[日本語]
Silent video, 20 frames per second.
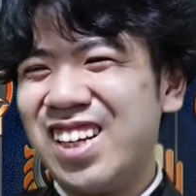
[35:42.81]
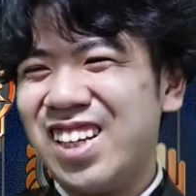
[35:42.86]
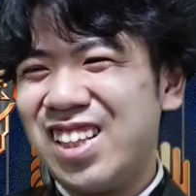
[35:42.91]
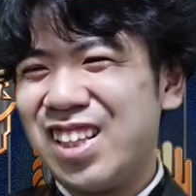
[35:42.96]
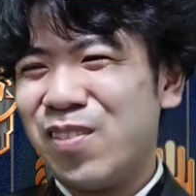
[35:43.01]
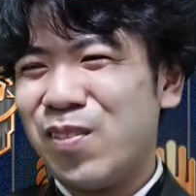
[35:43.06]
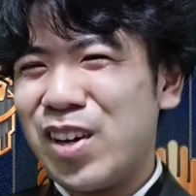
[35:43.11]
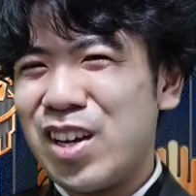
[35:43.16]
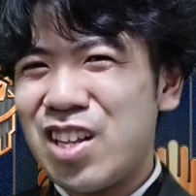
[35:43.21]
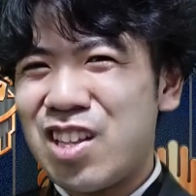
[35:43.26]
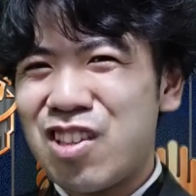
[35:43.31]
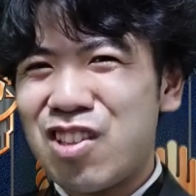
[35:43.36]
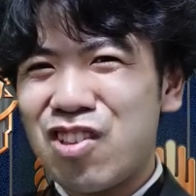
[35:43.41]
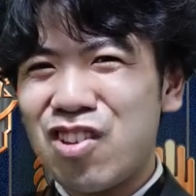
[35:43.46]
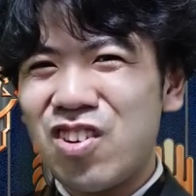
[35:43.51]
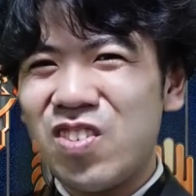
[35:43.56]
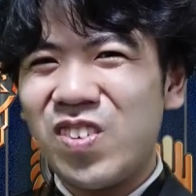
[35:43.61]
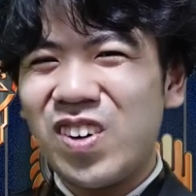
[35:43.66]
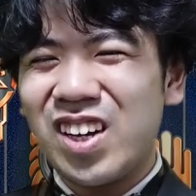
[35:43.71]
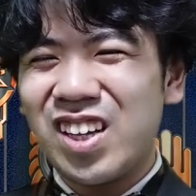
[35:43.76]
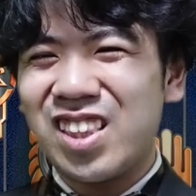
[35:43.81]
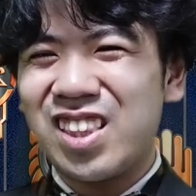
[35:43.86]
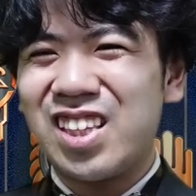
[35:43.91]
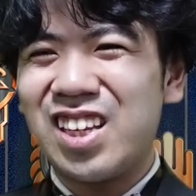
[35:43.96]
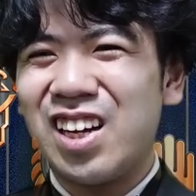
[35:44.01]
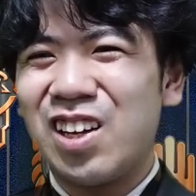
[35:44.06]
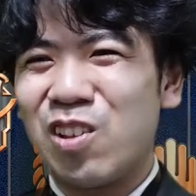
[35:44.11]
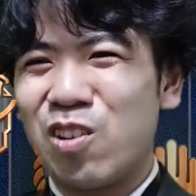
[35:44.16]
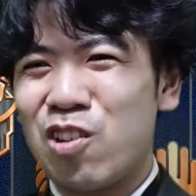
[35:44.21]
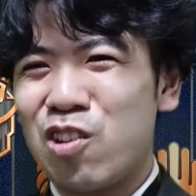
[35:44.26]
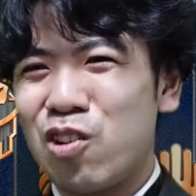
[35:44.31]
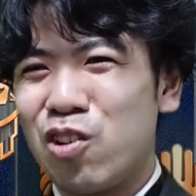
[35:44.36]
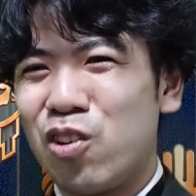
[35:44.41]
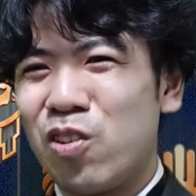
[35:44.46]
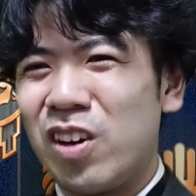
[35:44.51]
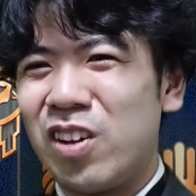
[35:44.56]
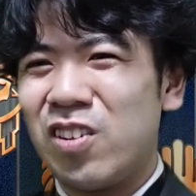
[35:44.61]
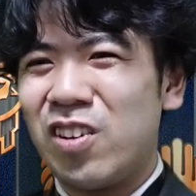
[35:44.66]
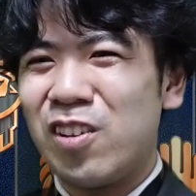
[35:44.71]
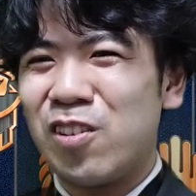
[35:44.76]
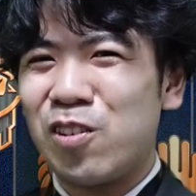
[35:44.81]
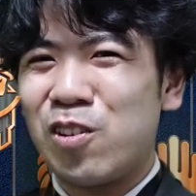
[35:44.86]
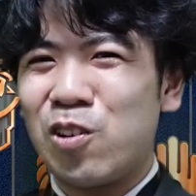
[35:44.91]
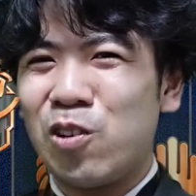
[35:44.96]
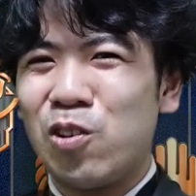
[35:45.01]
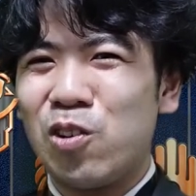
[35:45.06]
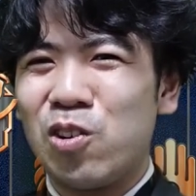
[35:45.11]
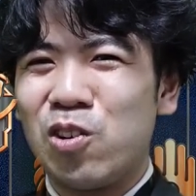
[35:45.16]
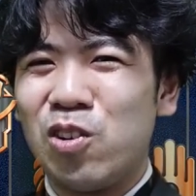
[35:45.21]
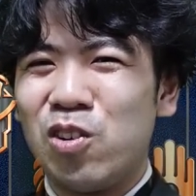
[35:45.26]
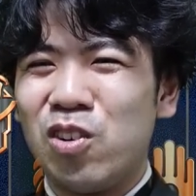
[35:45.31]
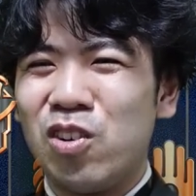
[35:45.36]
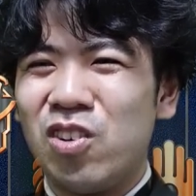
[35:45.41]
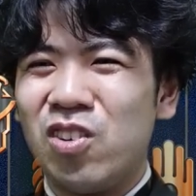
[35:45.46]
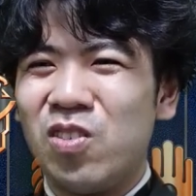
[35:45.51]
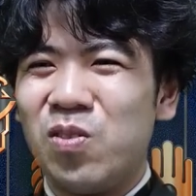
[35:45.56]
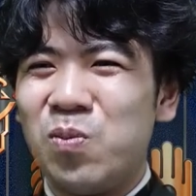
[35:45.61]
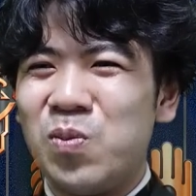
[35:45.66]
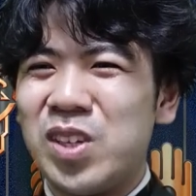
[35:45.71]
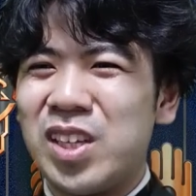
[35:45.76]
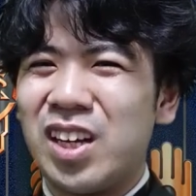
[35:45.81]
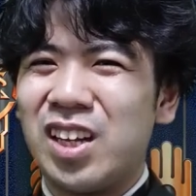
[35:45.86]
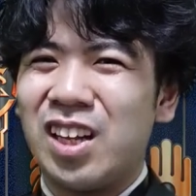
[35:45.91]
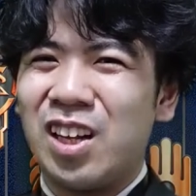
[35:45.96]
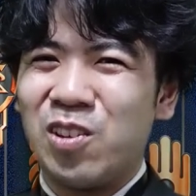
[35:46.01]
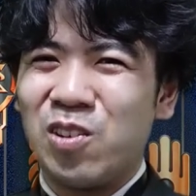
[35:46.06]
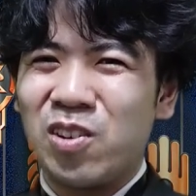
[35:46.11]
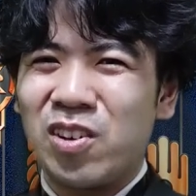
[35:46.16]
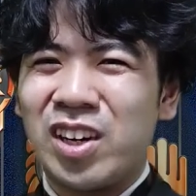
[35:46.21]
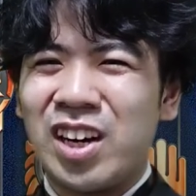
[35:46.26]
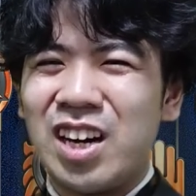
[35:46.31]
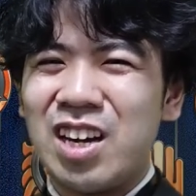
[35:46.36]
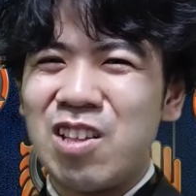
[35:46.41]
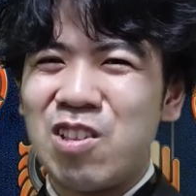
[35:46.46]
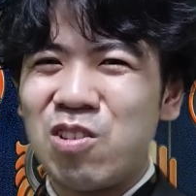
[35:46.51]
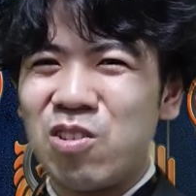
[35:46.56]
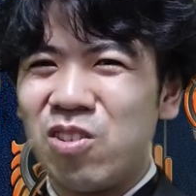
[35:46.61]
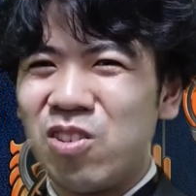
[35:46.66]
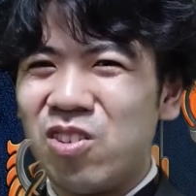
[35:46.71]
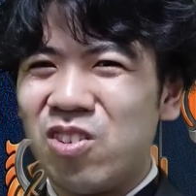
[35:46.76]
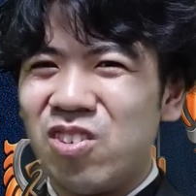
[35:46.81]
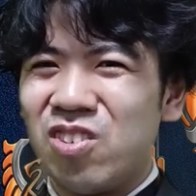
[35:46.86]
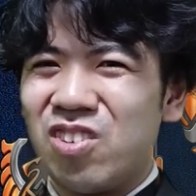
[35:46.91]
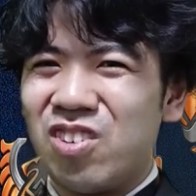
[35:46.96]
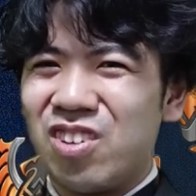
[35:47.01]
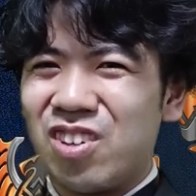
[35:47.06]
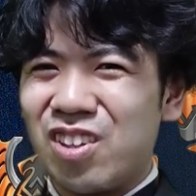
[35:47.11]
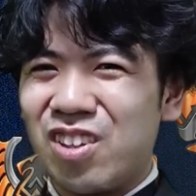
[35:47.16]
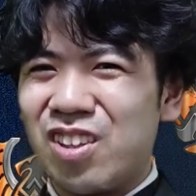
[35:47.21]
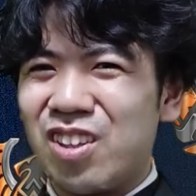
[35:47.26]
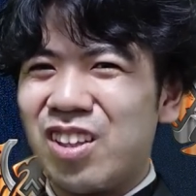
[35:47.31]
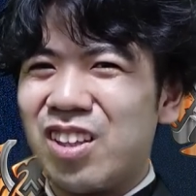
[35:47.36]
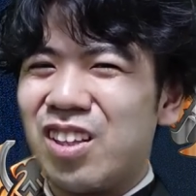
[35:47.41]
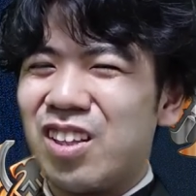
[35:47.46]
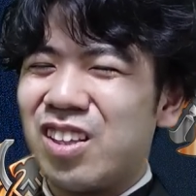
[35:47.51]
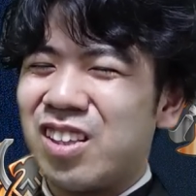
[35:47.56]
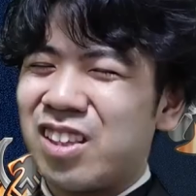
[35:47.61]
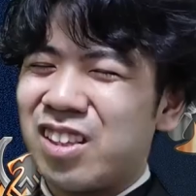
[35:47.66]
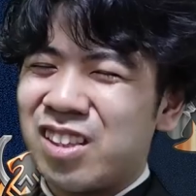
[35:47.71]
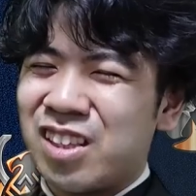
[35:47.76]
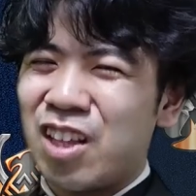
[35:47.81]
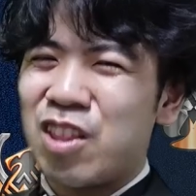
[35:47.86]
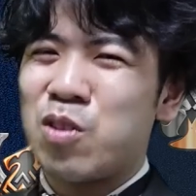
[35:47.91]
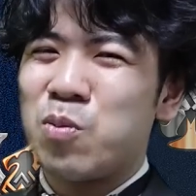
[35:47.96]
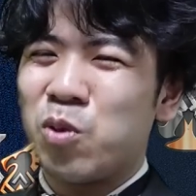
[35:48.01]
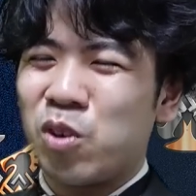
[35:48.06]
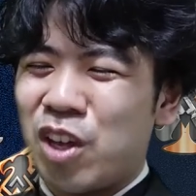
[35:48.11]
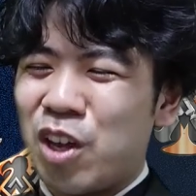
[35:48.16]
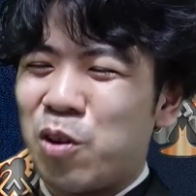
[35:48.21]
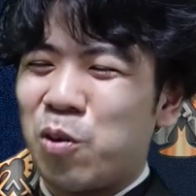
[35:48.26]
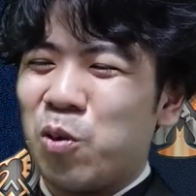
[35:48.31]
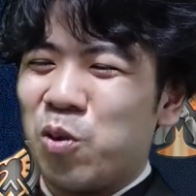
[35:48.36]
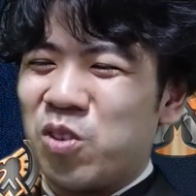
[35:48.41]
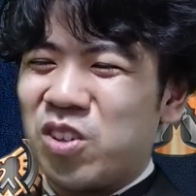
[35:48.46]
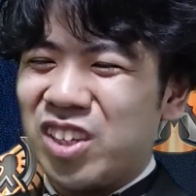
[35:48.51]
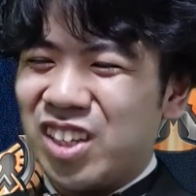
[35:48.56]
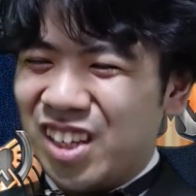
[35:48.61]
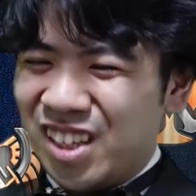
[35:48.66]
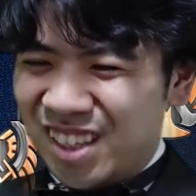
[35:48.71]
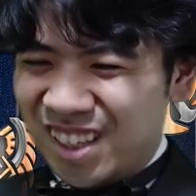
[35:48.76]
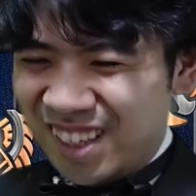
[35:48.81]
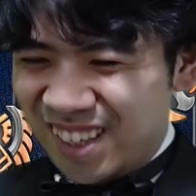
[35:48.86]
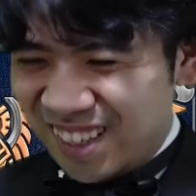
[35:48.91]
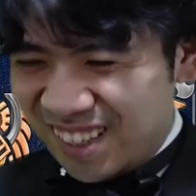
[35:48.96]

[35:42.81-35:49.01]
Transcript: でまあ一周回ってあの昭和のあの恐竜みたいなの怪獣ダチも結構好きだね。